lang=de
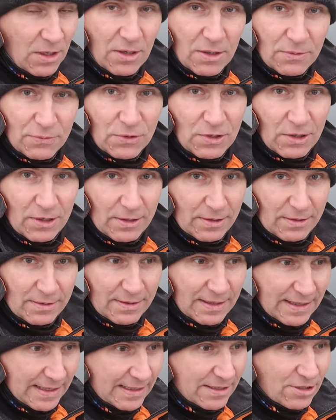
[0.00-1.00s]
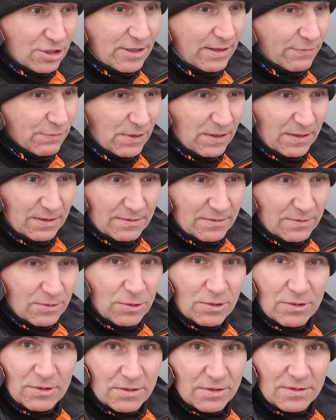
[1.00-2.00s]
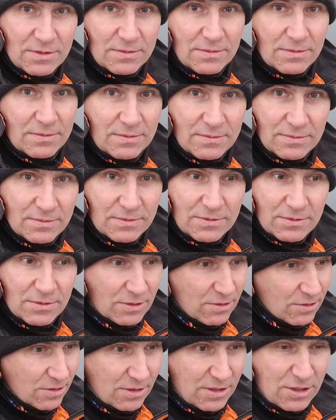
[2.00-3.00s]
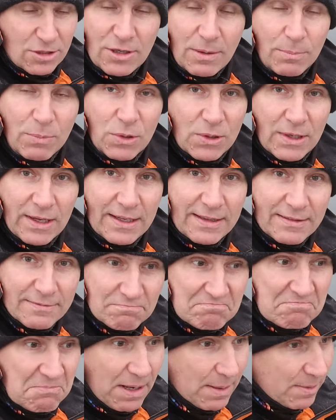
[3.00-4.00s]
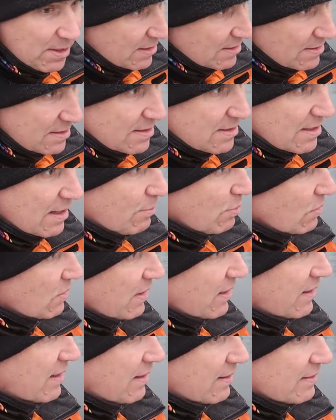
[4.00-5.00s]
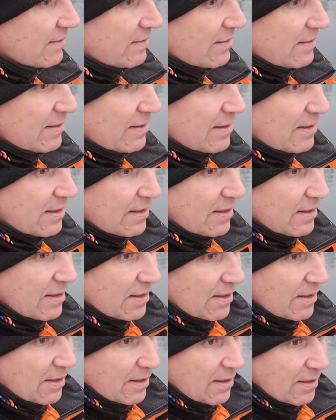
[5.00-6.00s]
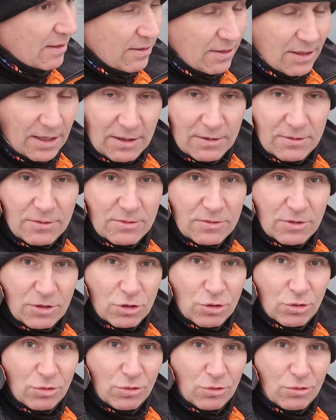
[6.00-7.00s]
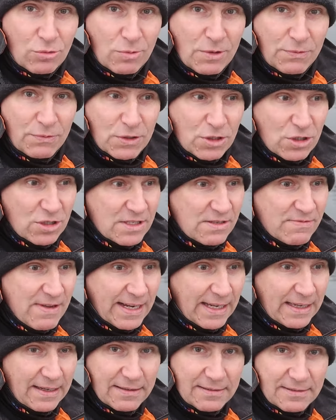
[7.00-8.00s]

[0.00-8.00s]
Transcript: öfter Hecht gefangen und sollte nicht kaputt gehen. Aber es ist kaputt gegangen. Ja, der schöne Gummifisch ist weg.